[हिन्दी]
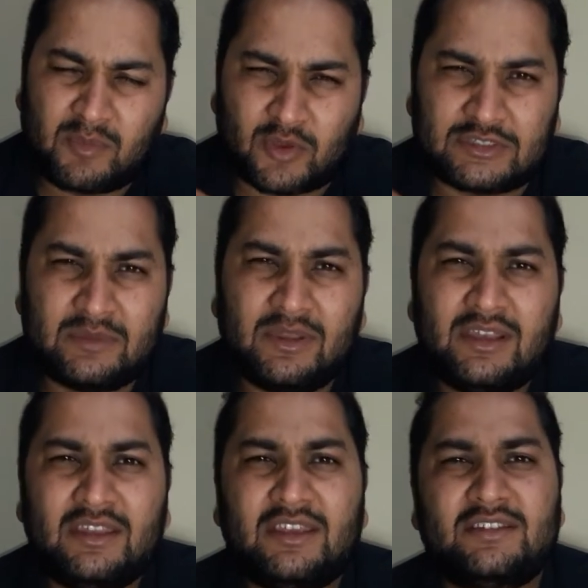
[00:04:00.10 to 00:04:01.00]
पॉसिबल
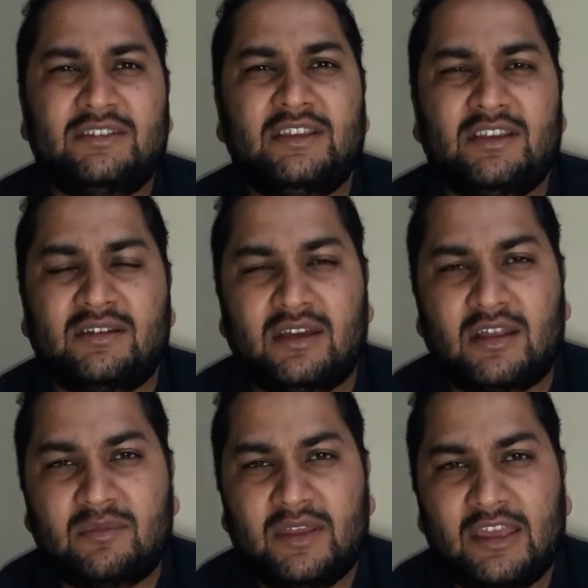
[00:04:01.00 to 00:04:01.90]
ही नहीं किसी
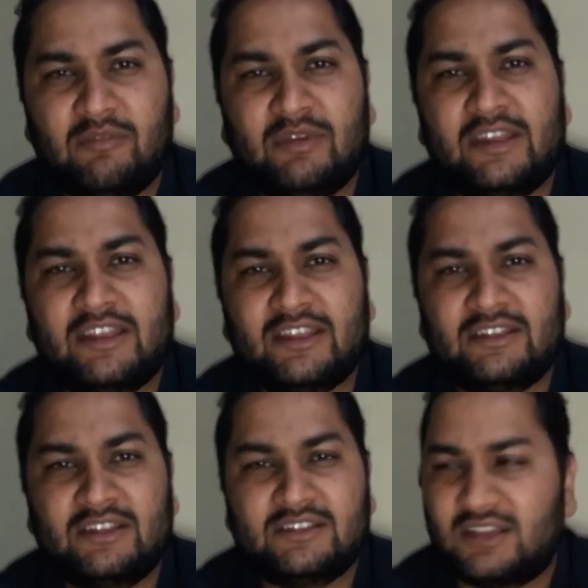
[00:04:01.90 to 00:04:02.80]
घर में एक महीने के
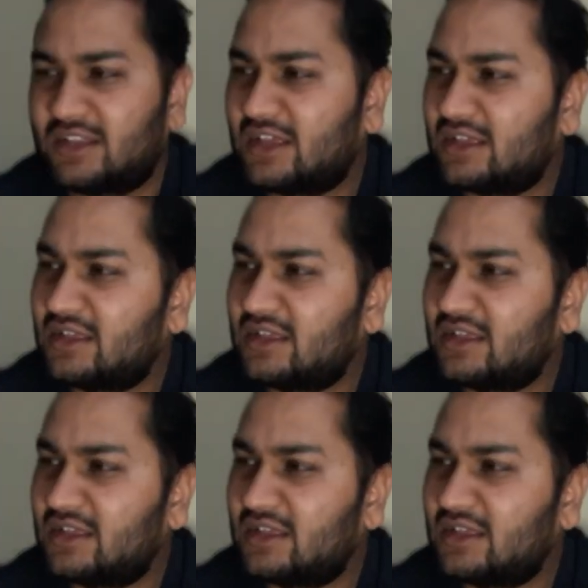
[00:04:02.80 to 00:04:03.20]
अंदर जलना